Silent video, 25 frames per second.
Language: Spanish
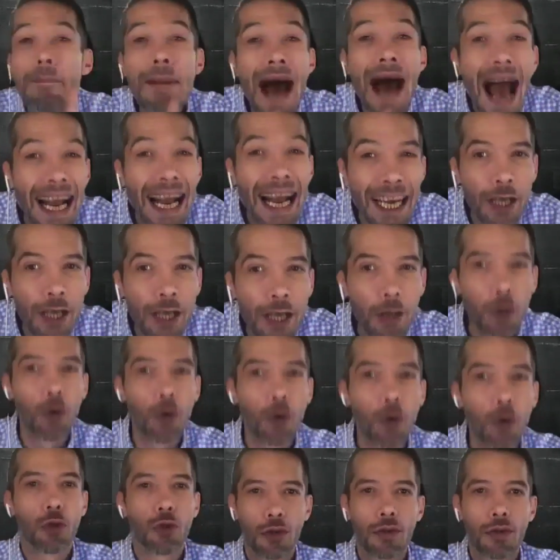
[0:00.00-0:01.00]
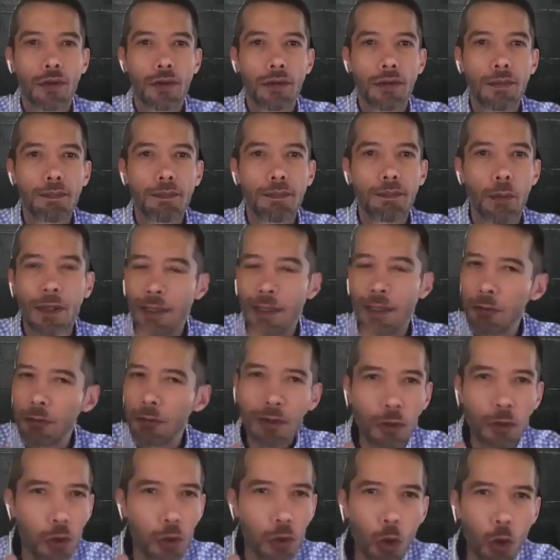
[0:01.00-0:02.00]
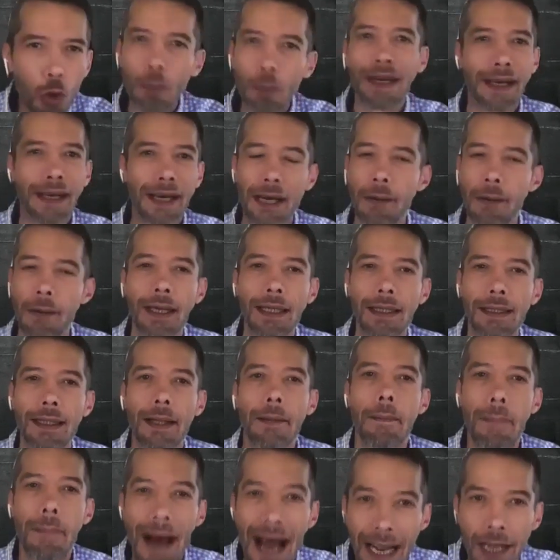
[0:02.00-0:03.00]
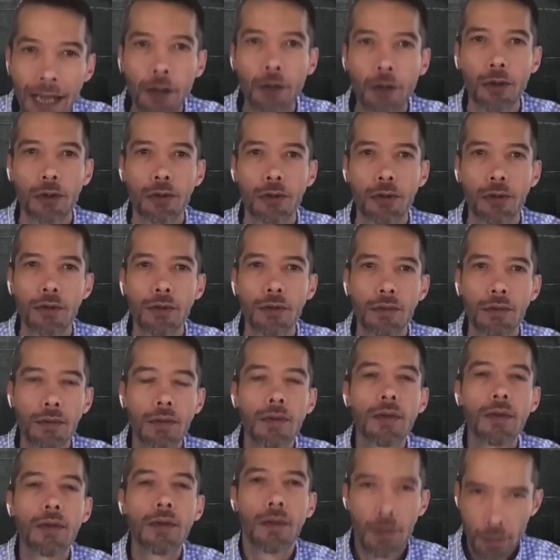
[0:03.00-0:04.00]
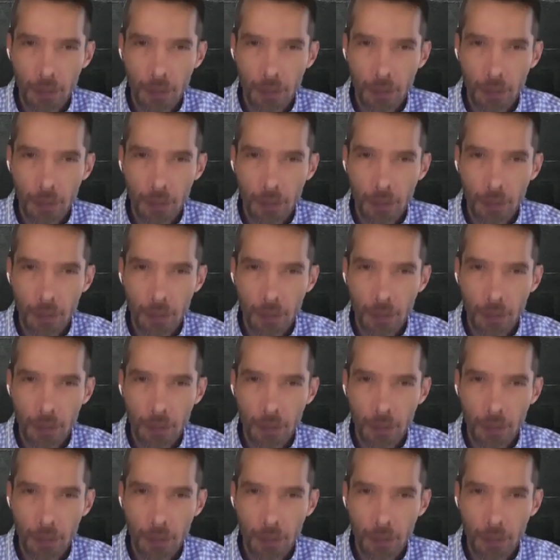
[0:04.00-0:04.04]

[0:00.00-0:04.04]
bancos. Sí, Porque esto es súper relevante, bancos. Sí,